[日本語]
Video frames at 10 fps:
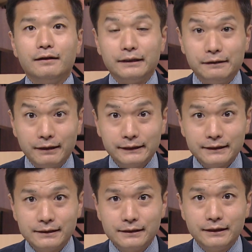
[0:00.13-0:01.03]
磐
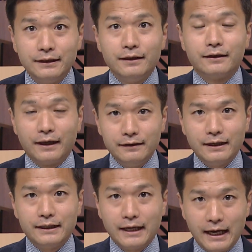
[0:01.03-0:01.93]
田市に県
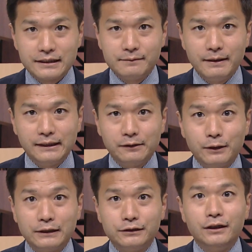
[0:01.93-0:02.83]
内で初めて
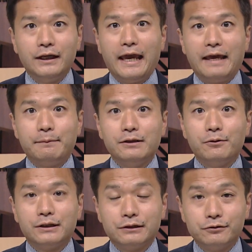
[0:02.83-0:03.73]
となるエビ
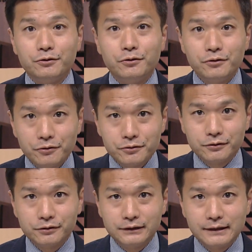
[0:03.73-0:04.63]
の陸上養
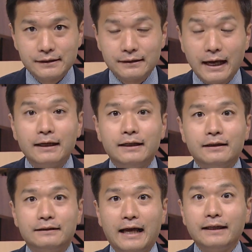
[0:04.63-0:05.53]
殖施設が
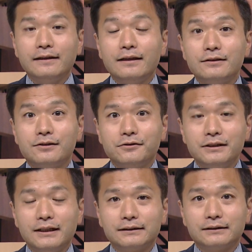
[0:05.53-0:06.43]
来年
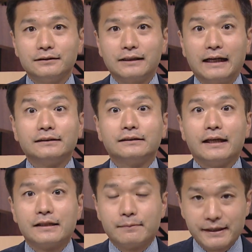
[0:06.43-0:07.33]
12月完
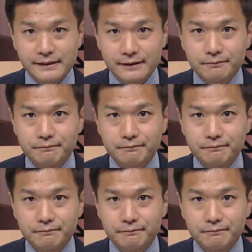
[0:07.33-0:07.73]
成します